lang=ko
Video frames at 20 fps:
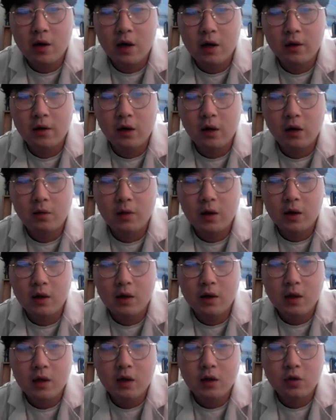알려드리겠습니다.
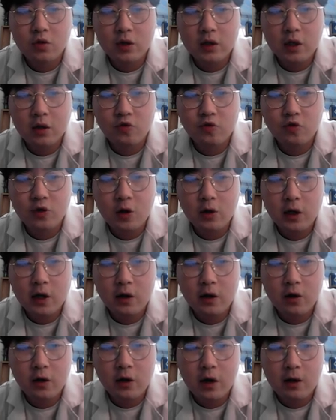일단
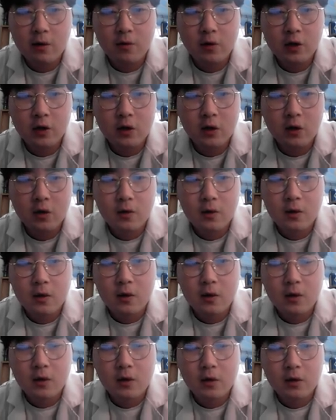주성이라는 건 아까 뭐였죠?
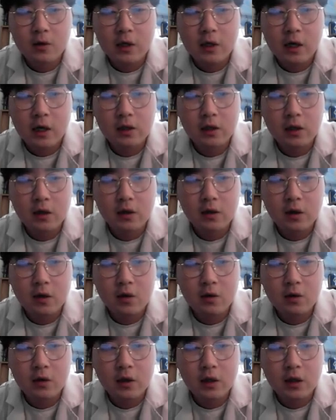어떤 자극에
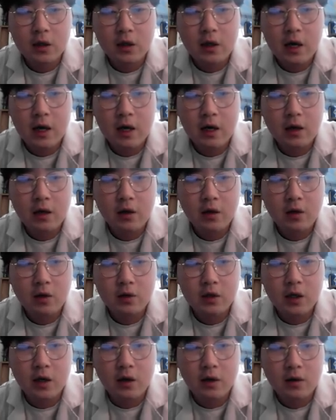의해서 이제 나아가는
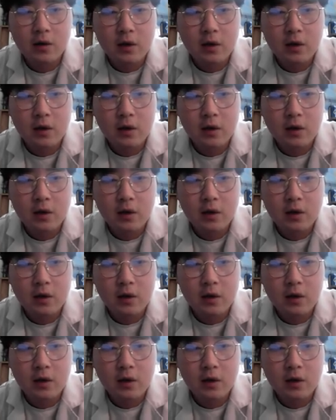성질이라고